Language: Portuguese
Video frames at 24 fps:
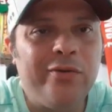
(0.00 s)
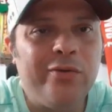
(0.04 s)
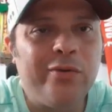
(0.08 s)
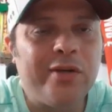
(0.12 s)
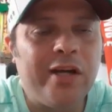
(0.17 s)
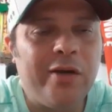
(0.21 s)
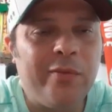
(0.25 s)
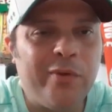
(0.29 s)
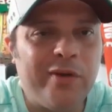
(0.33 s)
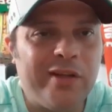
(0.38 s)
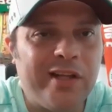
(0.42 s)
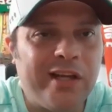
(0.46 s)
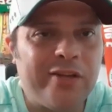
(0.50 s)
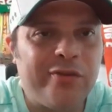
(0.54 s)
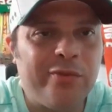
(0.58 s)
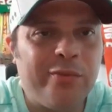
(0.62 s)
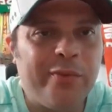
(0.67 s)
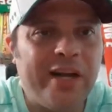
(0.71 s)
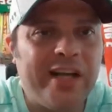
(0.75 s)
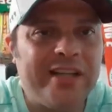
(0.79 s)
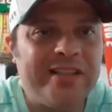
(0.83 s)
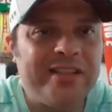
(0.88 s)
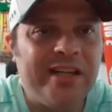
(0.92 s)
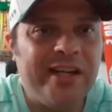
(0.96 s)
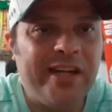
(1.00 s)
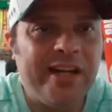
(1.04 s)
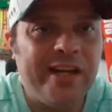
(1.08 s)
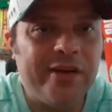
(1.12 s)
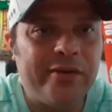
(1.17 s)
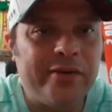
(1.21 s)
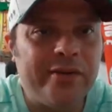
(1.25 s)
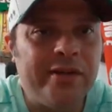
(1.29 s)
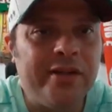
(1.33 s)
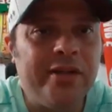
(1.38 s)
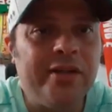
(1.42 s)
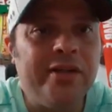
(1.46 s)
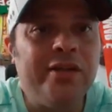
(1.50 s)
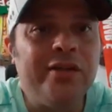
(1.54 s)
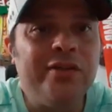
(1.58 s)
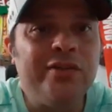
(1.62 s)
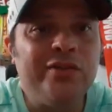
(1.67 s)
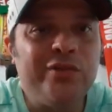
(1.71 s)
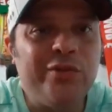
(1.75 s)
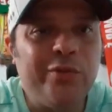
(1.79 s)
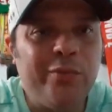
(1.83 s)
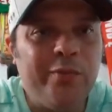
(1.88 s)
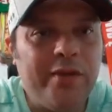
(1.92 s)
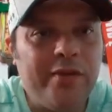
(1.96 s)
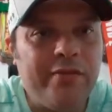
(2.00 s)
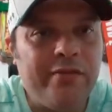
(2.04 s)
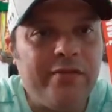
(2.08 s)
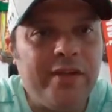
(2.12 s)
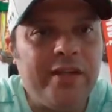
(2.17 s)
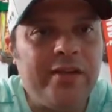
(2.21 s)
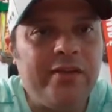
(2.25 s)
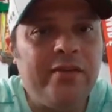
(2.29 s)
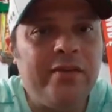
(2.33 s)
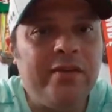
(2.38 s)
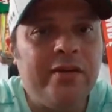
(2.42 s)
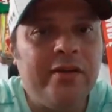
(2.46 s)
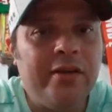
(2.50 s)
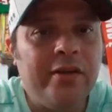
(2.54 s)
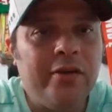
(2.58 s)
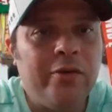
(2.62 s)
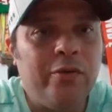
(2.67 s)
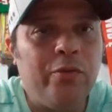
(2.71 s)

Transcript: do Campeonato Brasileiro Sub-20.